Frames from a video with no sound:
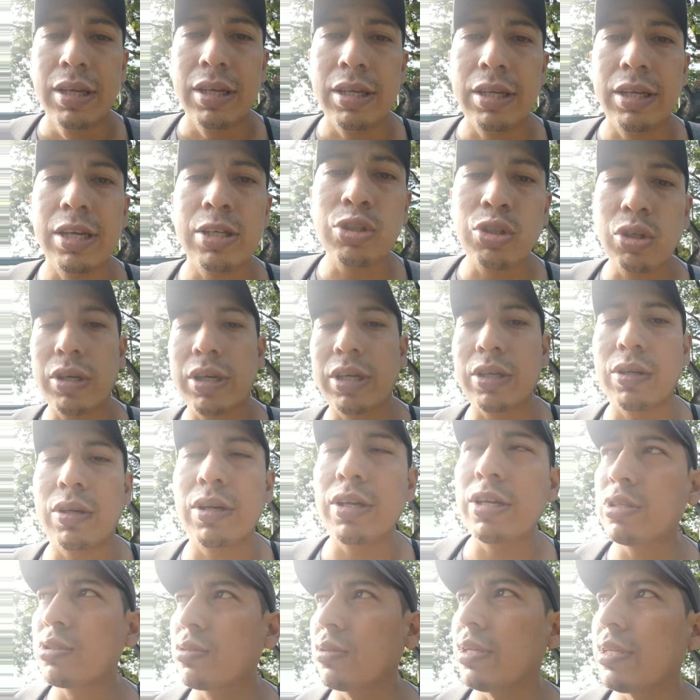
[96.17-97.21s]
y esto que yo
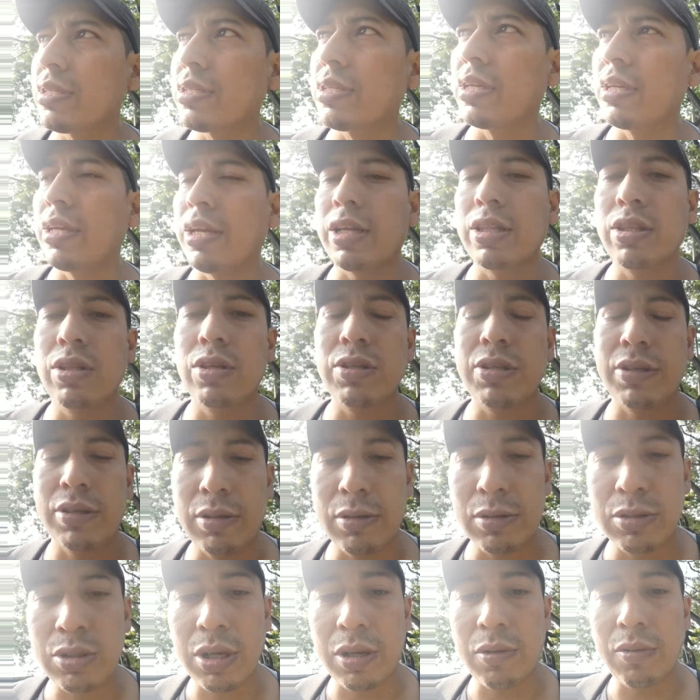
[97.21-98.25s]
le estoy enseñando se
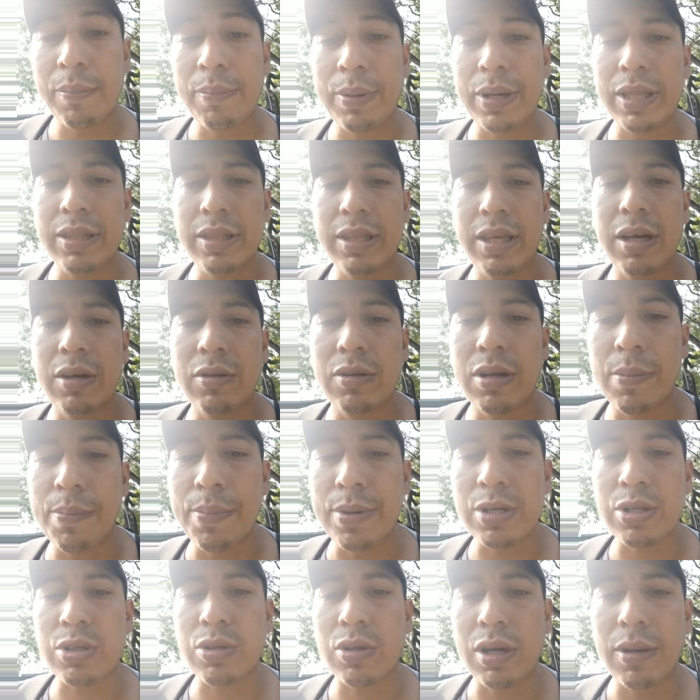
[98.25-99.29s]
lo, aprendí a una
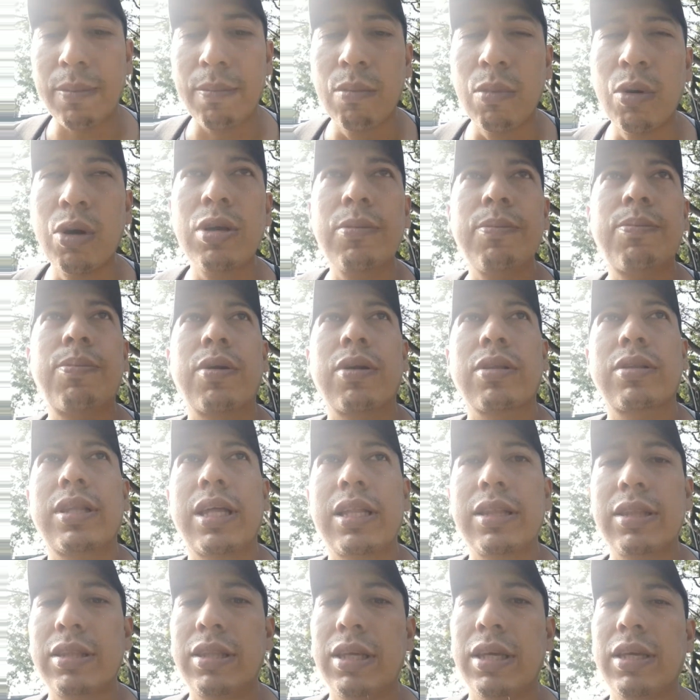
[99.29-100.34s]
persona muy
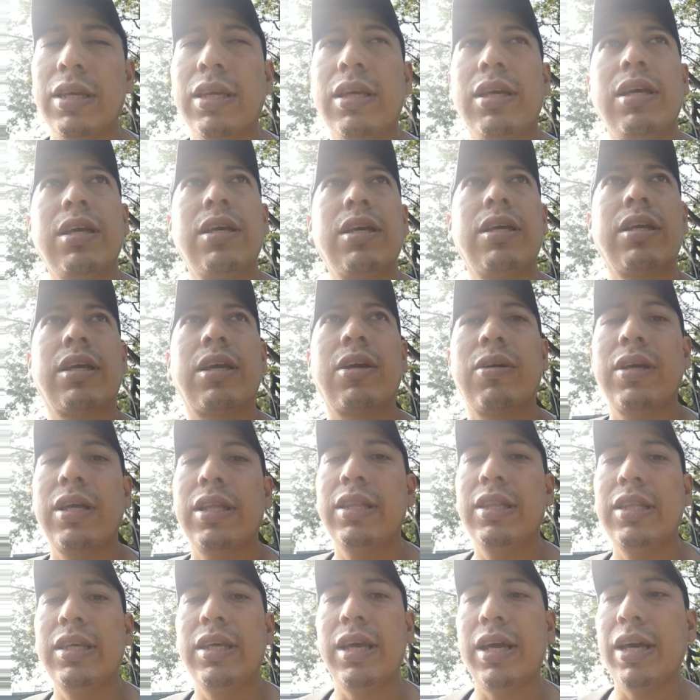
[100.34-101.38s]
importante que hoy
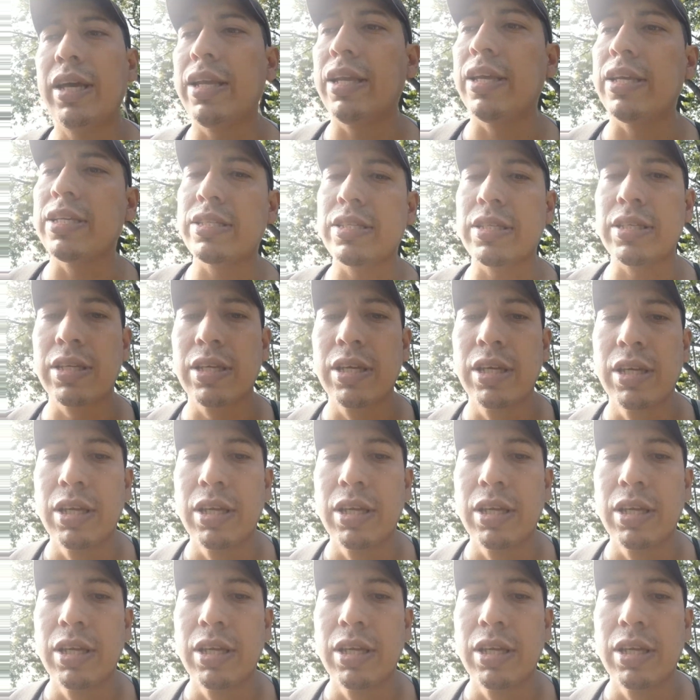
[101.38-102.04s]
en día él es,